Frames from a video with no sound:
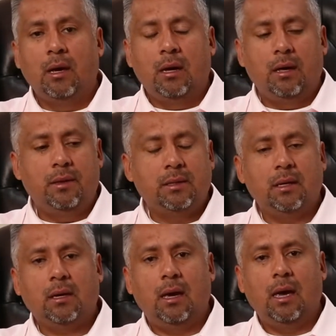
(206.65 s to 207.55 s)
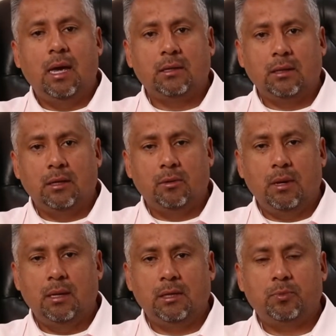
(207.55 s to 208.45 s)
Y dice que es,
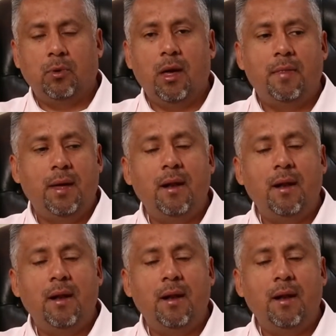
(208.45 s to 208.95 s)
es, del